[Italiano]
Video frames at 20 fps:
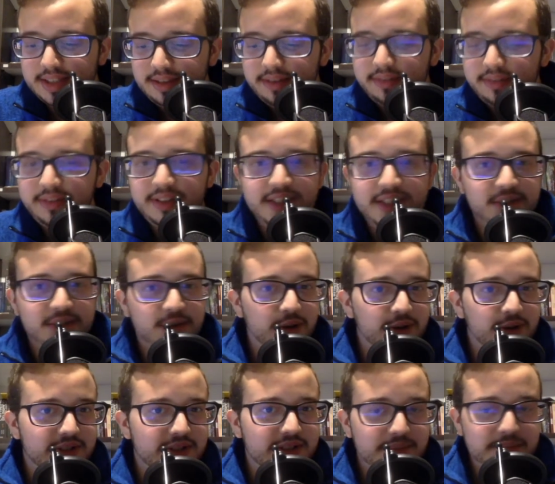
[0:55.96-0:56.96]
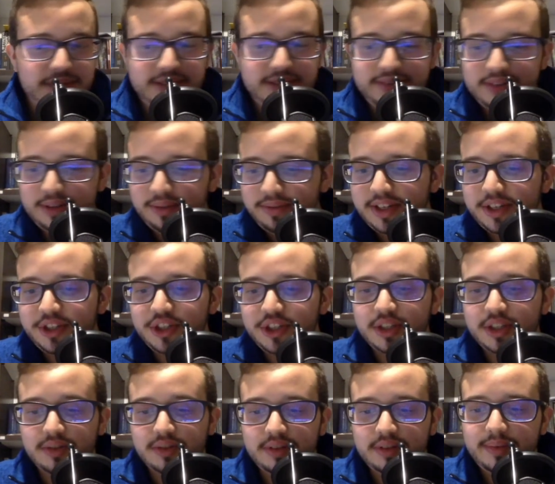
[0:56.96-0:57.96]
Finisco l'osso e mi rivedo Fringe,
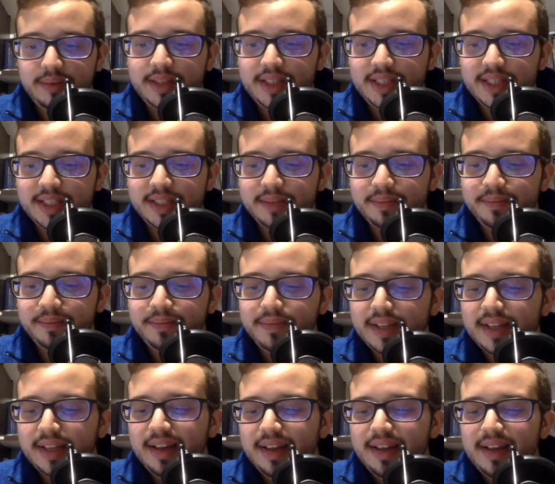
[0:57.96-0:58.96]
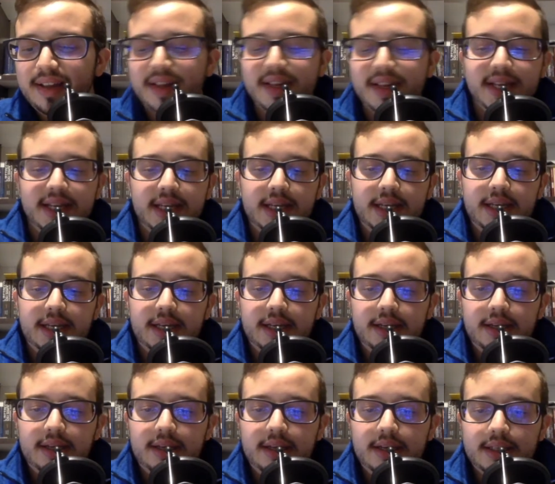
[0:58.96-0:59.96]
assolutamente sì.
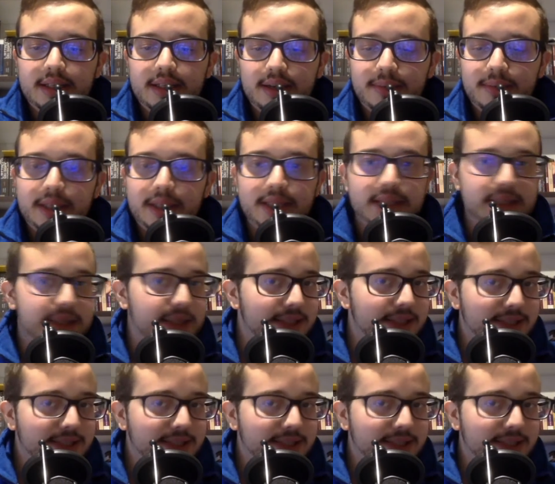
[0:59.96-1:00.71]
E la trama, senza